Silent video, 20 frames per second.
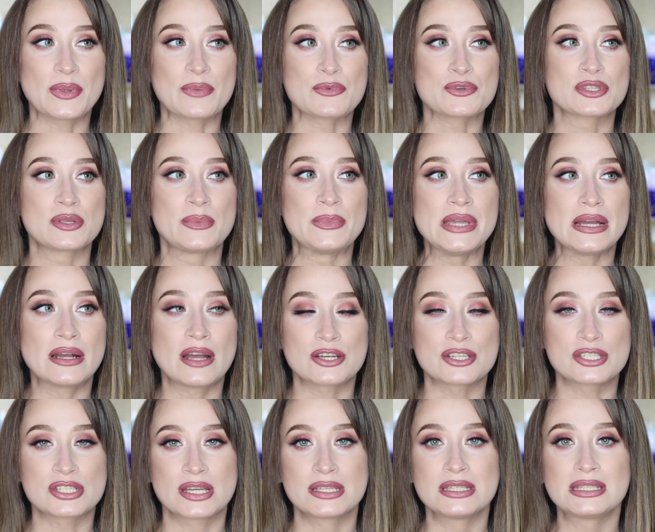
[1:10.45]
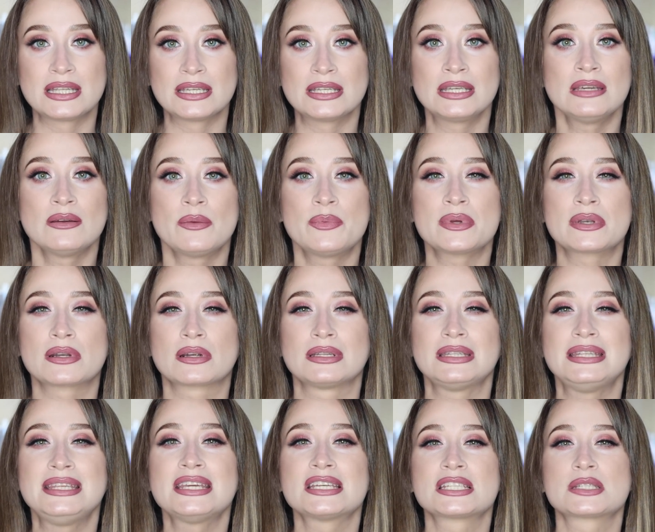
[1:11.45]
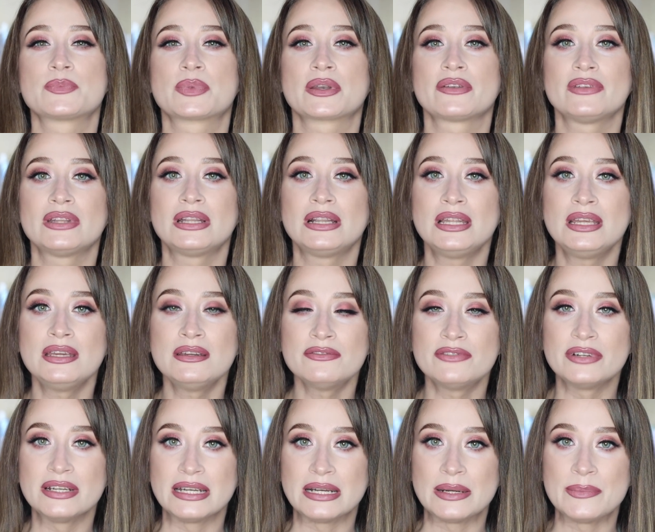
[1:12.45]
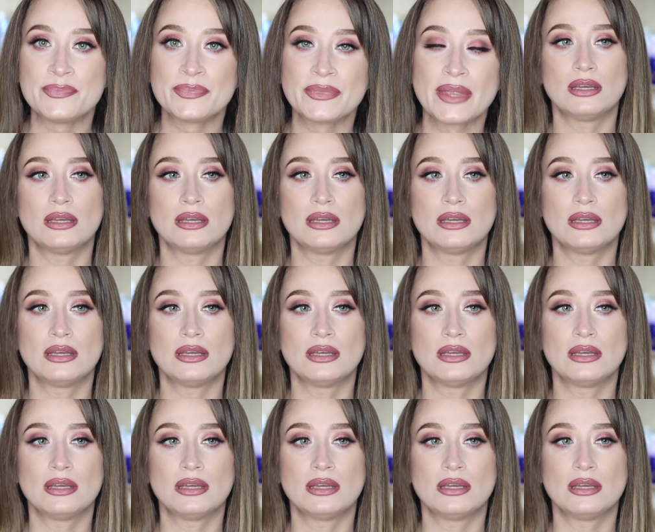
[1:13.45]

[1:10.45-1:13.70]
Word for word: потому что, мне кажется, они такие, во-первых, несправедливые,